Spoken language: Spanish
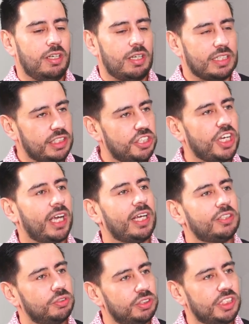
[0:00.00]
hace cheque
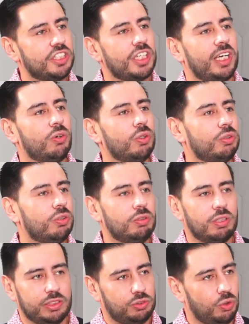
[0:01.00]
esto, hace check
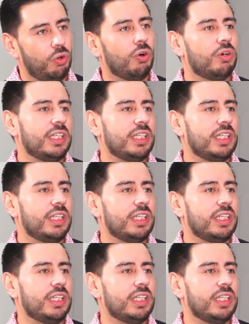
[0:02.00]
otro, esto no,